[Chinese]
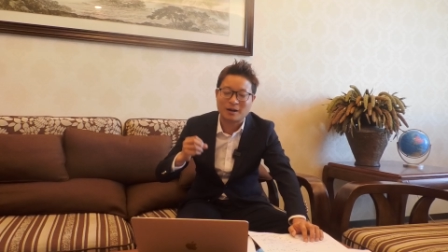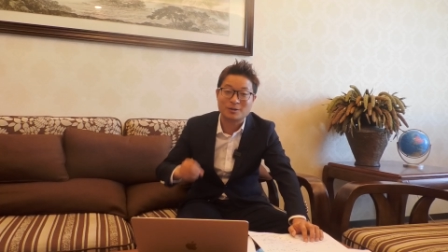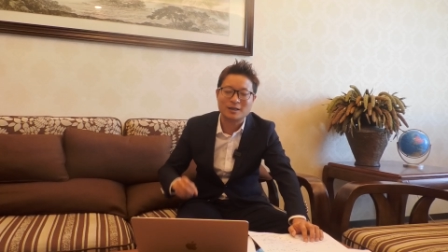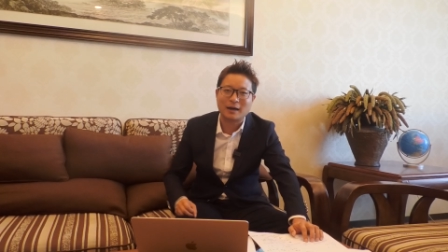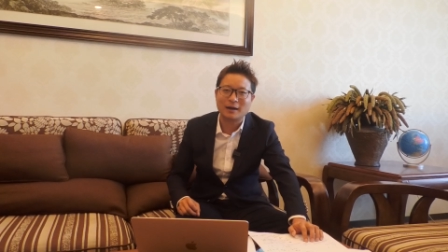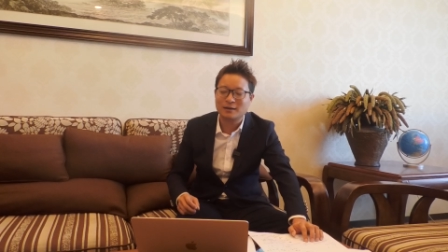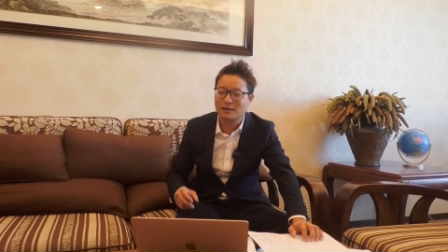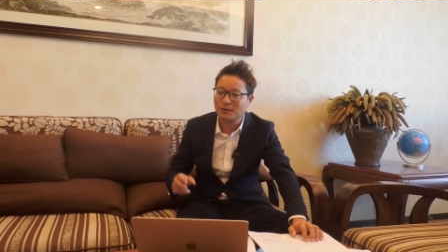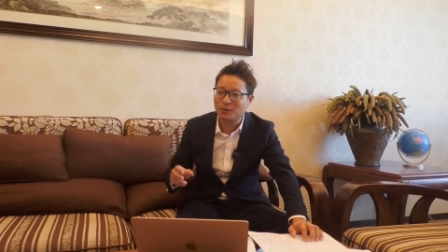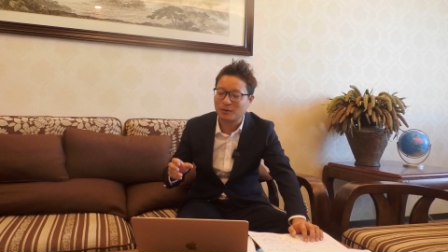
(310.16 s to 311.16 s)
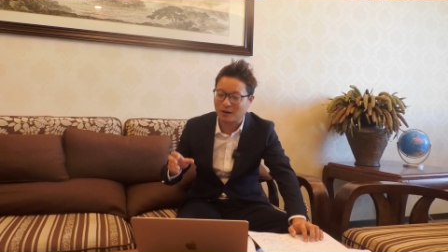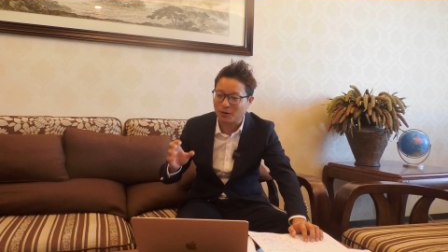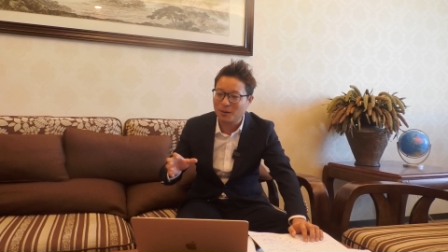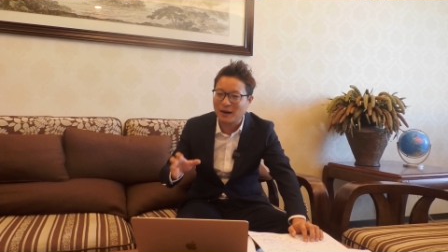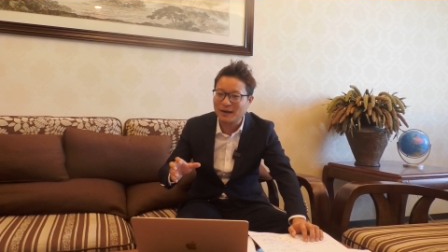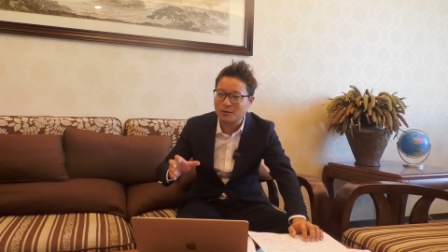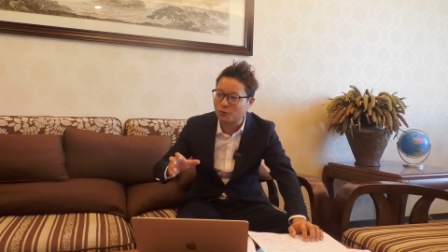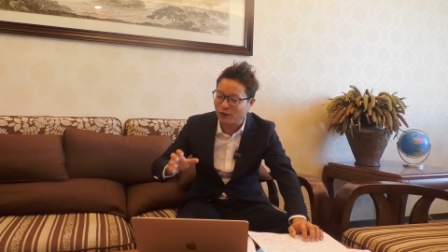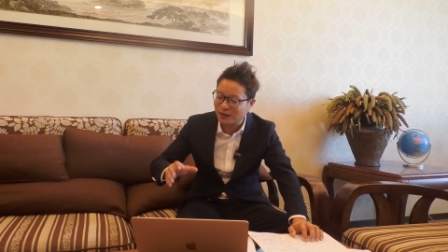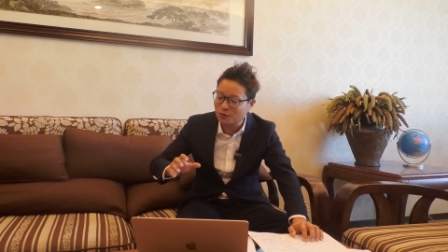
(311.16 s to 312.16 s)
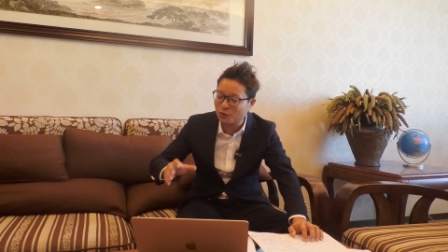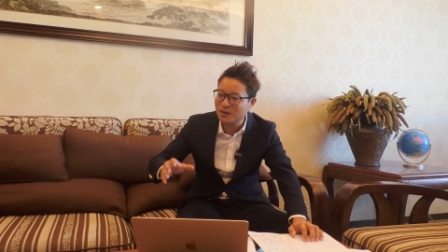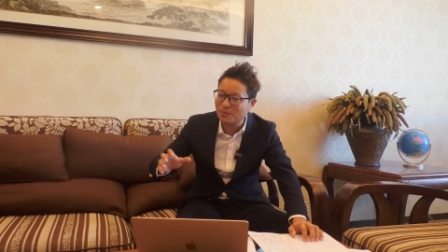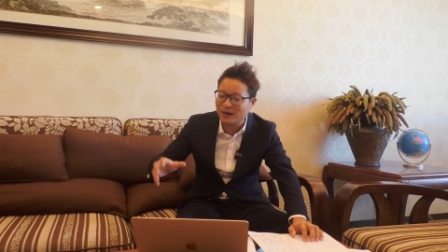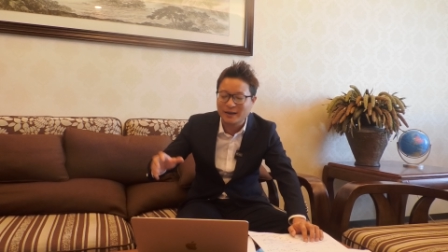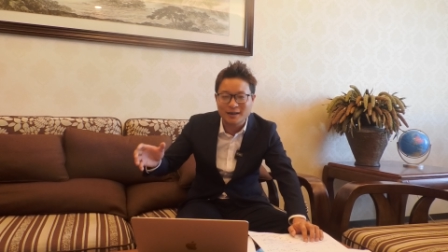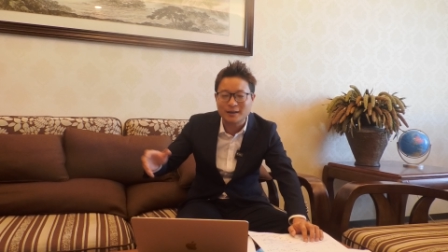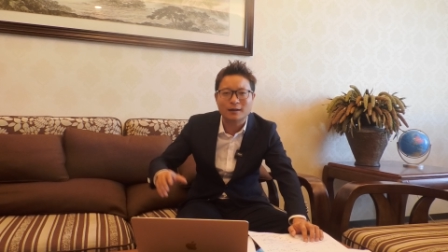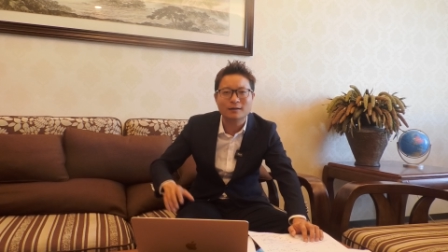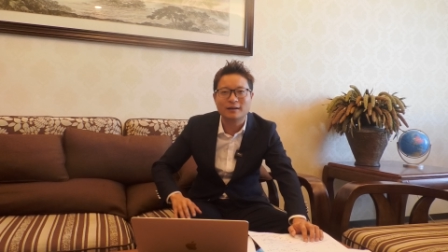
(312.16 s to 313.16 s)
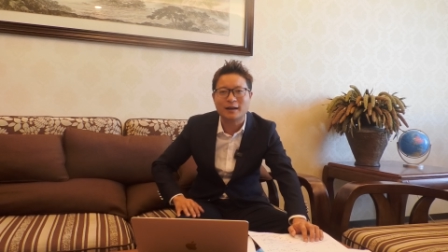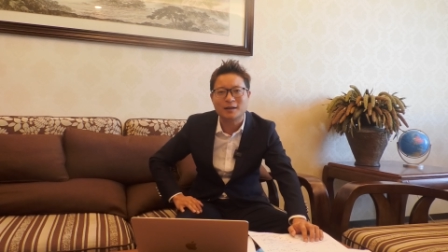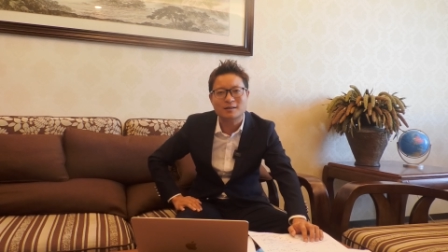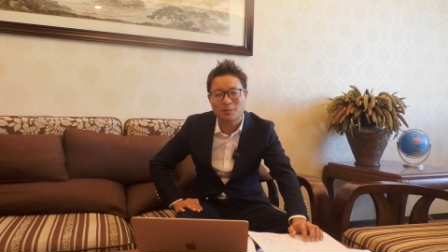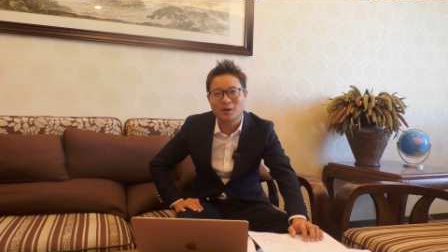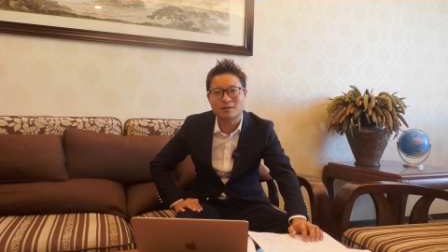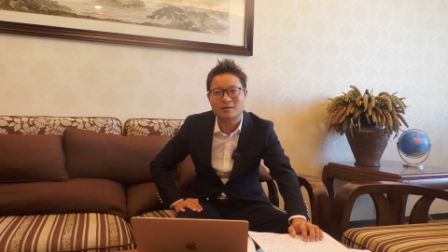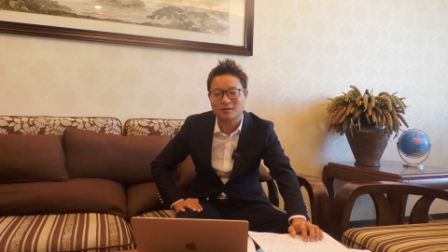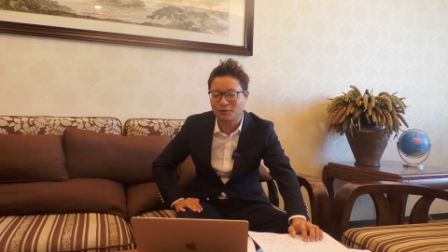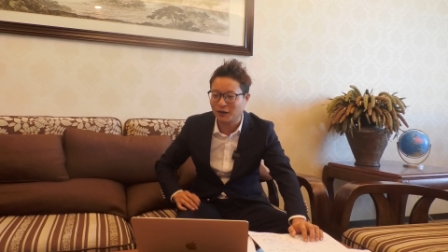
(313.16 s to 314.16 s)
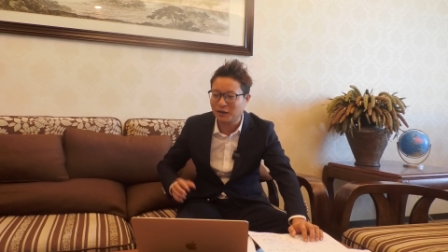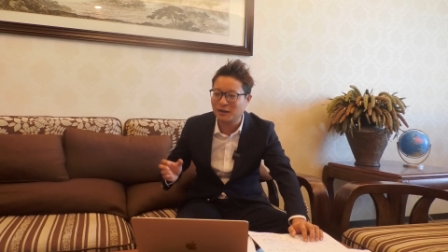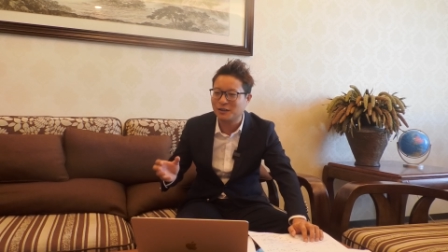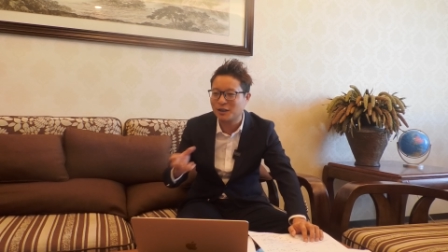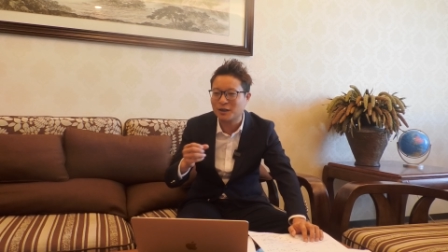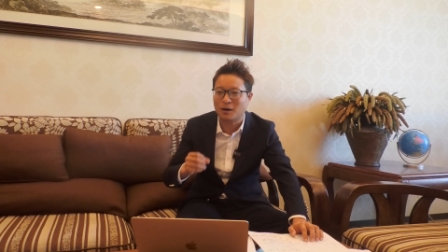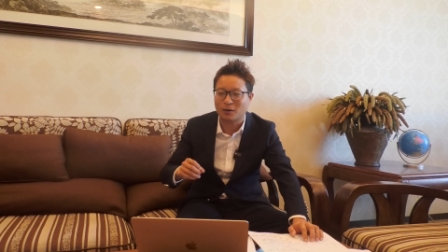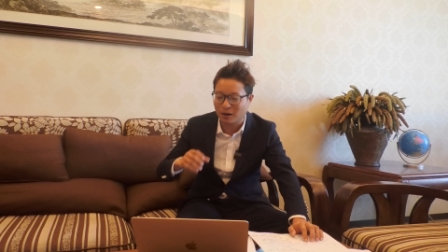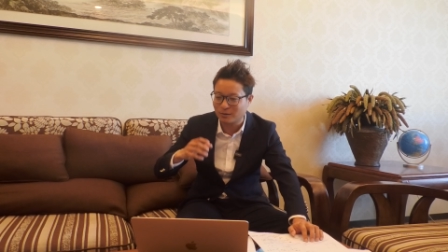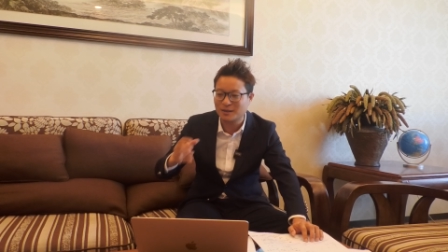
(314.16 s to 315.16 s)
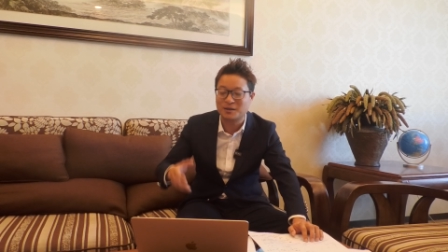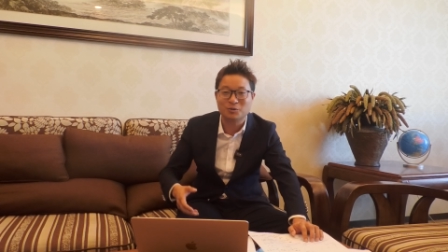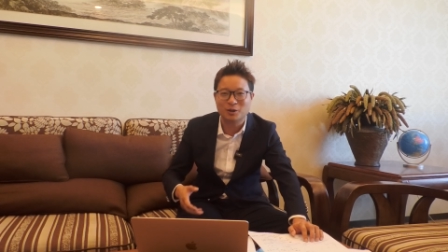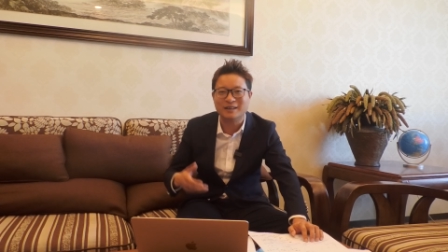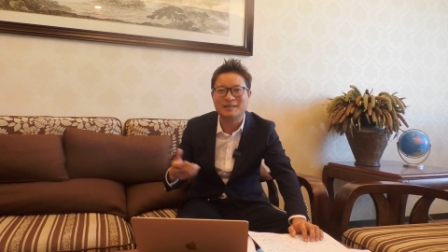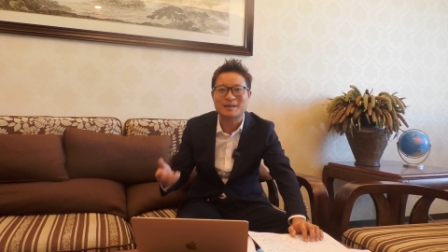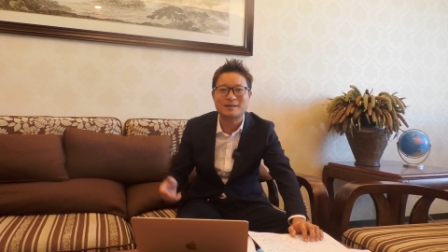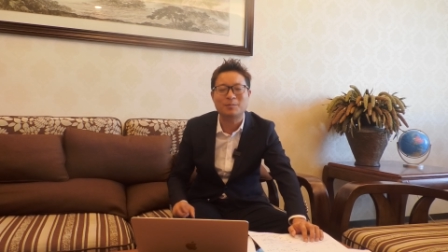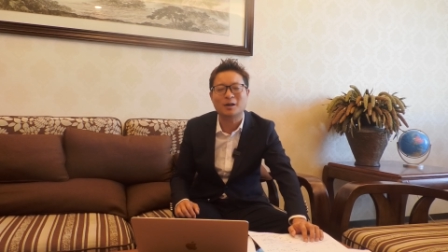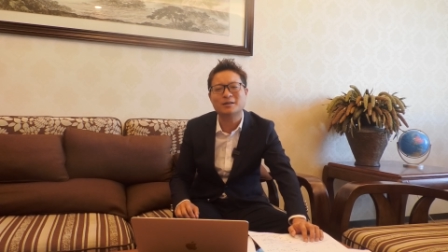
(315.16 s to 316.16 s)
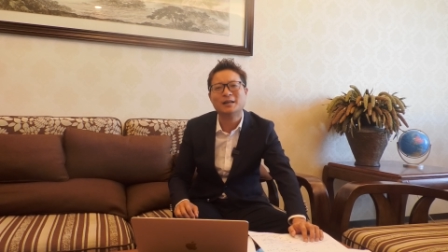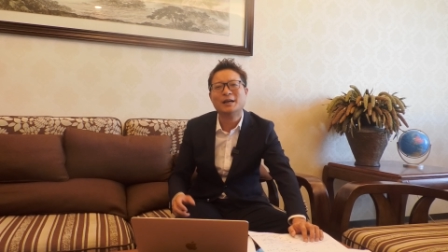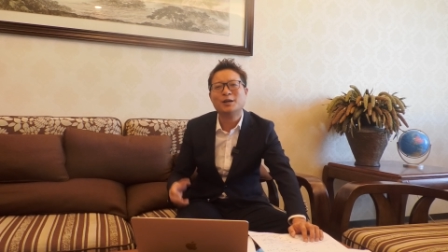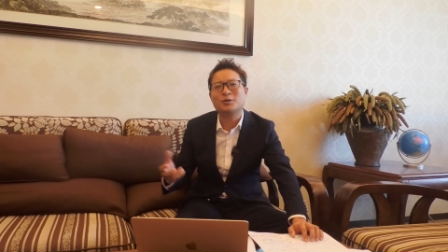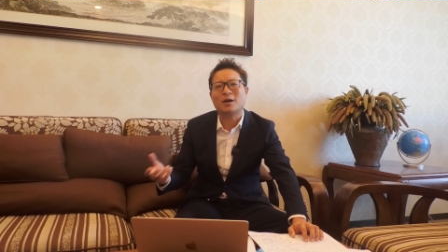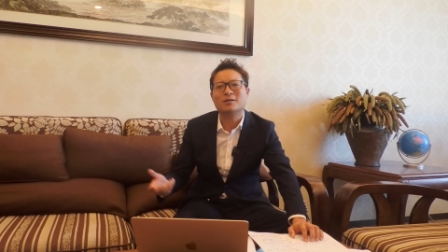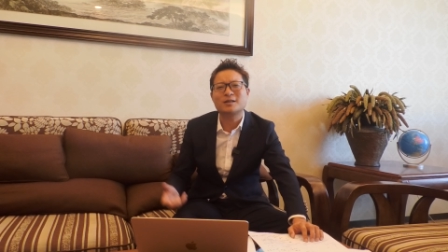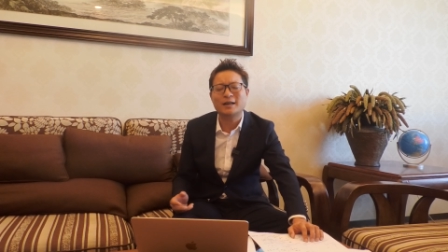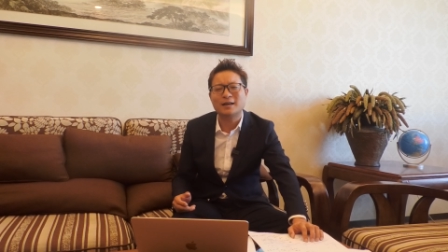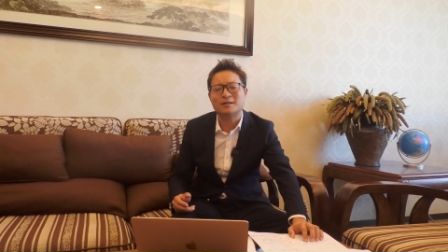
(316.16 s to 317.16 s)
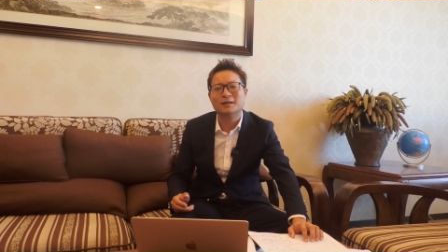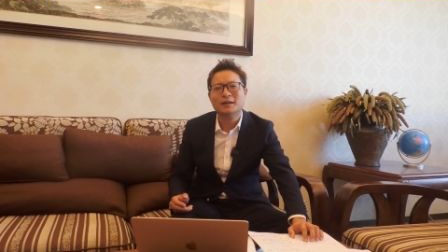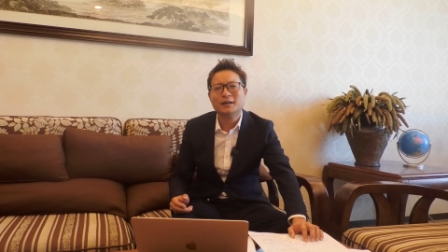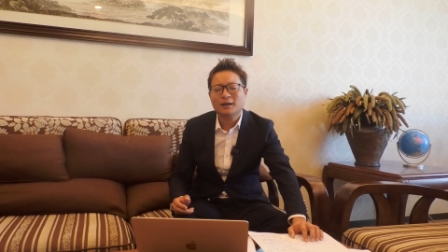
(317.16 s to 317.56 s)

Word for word: 搞进来。搞得蚂蚁，反正最近半年、一年、两年上不了市，反正让你先搞，然后再整顿，你你再上不了市，就搞成这个样子。